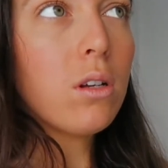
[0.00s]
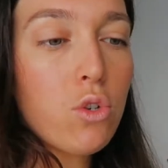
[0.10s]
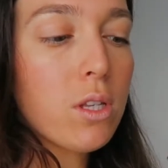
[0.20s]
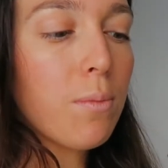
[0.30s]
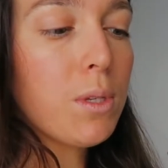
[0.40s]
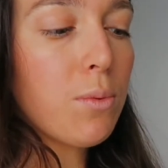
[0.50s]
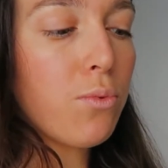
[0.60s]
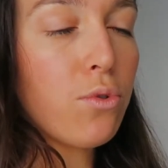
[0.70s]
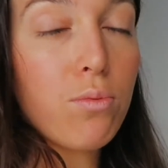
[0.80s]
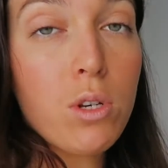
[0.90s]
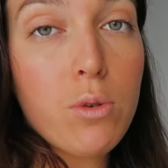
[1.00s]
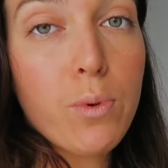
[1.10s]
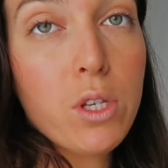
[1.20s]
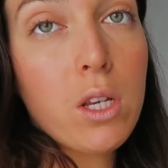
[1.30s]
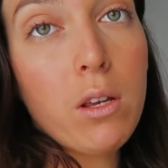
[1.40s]
juste un petit plus mais je
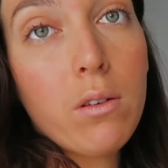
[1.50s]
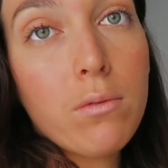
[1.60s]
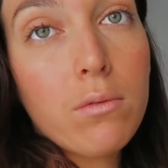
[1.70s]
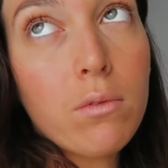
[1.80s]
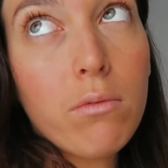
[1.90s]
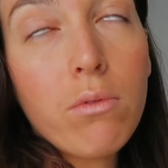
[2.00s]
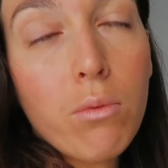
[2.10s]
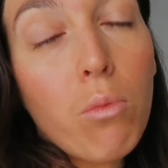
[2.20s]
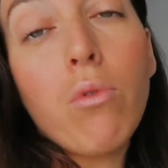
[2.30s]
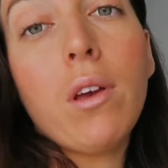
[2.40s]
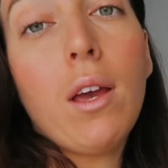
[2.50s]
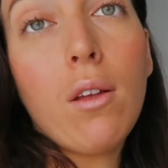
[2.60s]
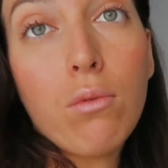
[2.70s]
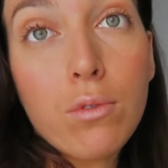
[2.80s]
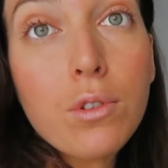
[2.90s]
pensais vous le montrer
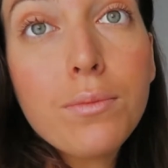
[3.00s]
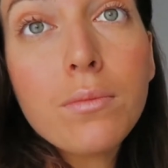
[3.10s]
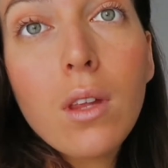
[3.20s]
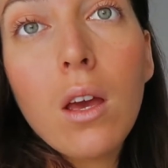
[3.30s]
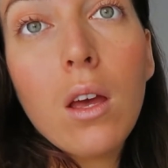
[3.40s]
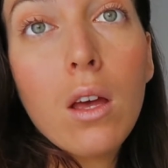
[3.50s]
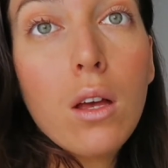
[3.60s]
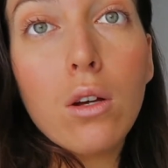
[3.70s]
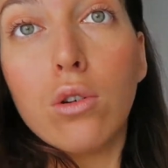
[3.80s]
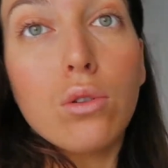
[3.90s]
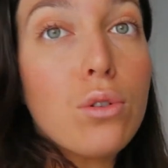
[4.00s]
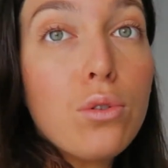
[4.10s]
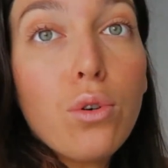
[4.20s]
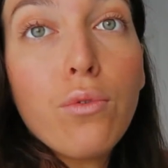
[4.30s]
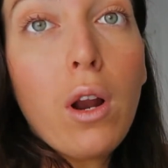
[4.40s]
à nouveau.
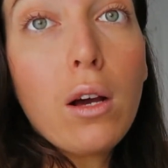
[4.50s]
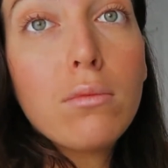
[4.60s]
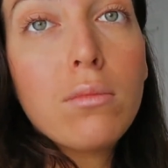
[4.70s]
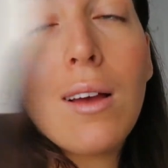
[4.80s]
Donc voilà.